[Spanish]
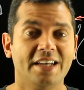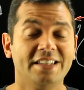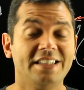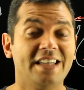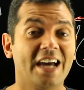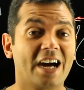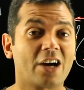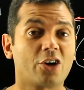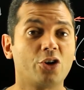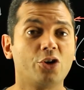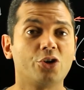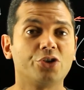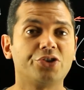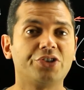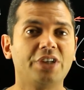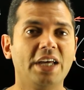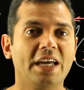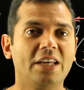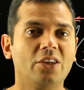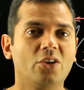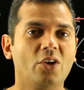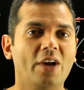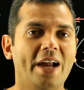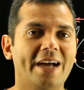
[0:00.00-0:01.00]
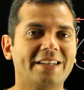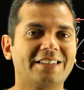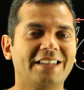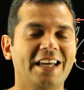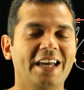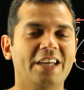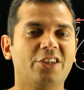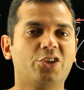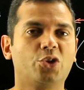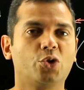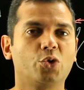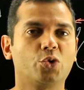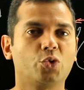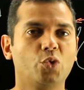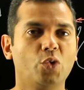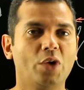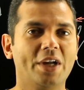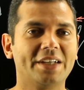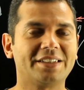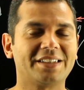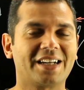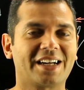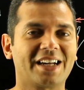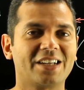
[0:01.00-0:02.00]
Ya conociendo las
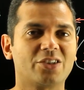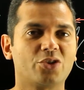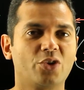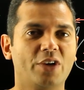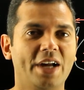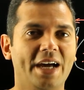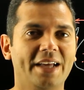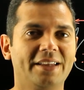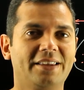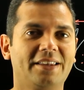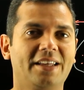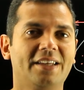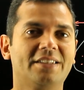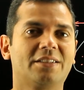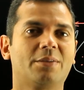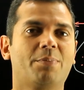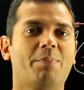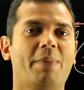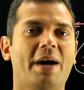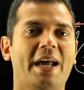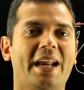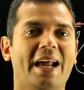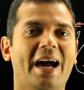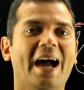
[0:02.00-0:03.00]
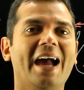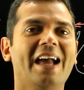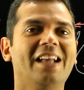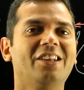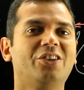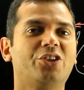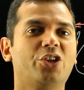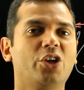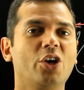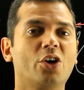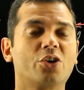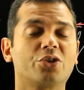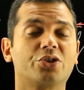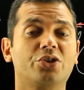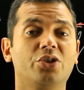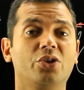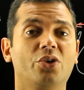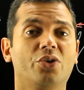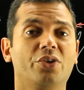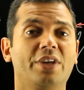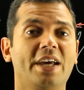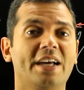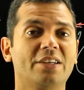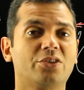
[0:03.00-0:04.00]
estructuras resonantes para el
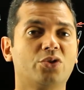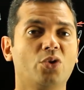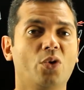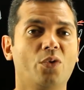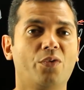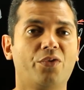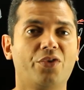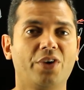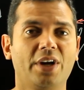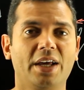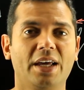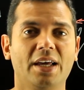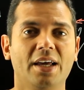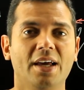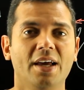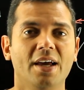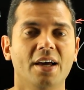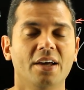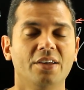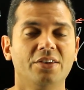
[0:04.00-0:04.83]
trióxido de azufre,